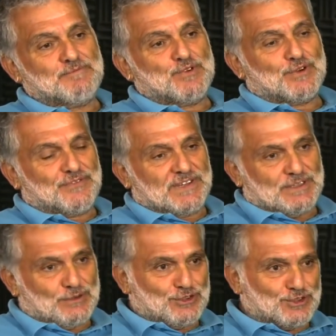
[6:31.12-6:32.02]
en büyük
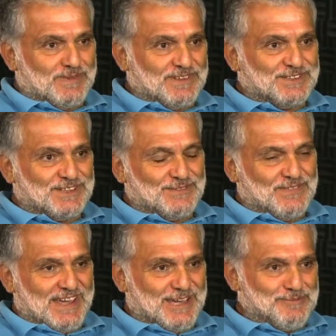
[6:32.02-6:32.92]
FETÖ
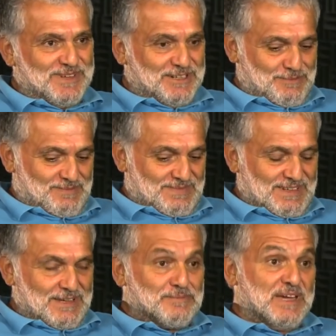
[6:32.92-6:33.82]
düşmanıdır ve
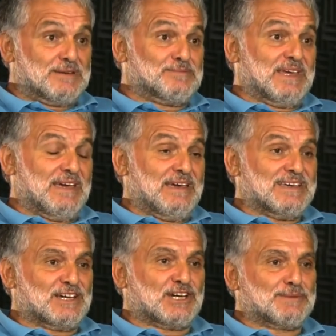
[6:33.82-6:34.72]
eminim benim
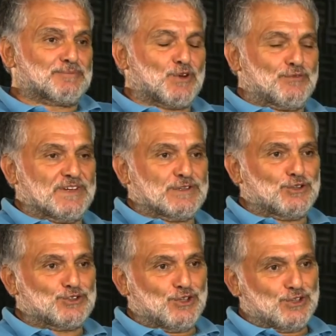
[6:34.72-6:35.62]
de kripto
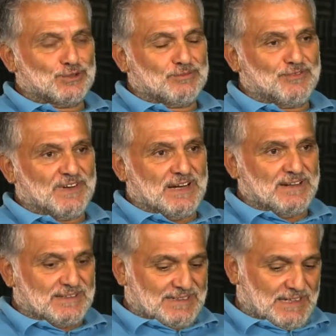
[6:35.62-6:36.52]
FETÖ'cü olduğumu
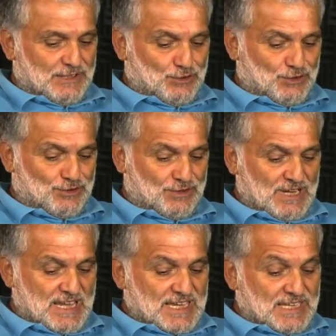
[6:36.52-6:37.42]
falan iddia
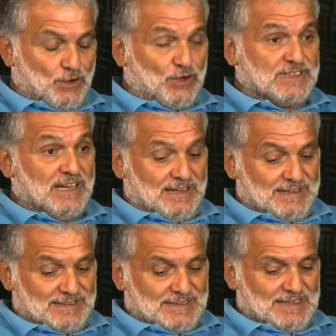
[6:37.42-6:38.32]
ediyordur. Ki o
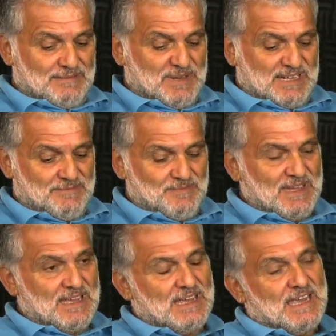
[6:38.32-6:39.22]
tarihte
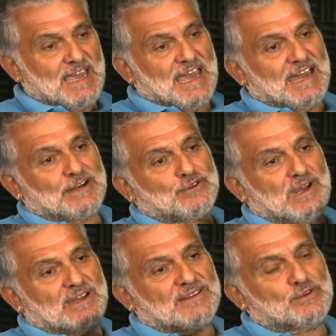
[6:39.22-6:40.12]
benim
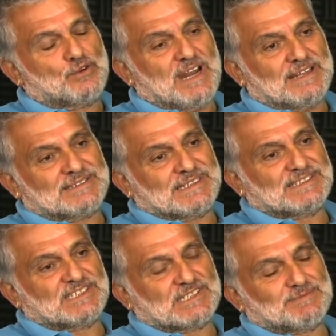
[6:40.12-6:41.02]
Erdoğan-Gülen
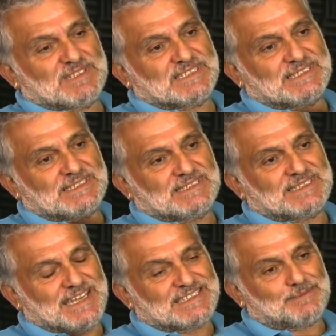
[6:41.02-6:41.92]

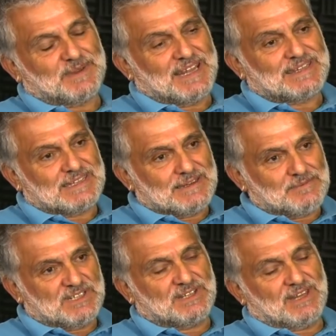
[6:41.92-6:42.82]
çatışmasını tespit
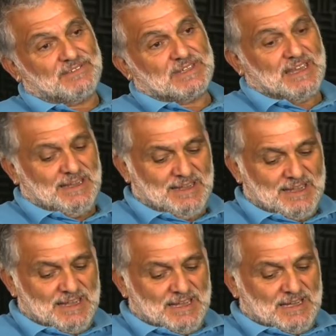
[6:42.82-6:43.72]
ettiğim bir
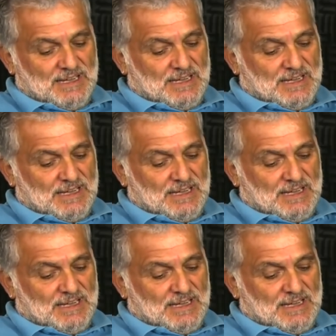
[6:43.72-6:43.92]
tweet'e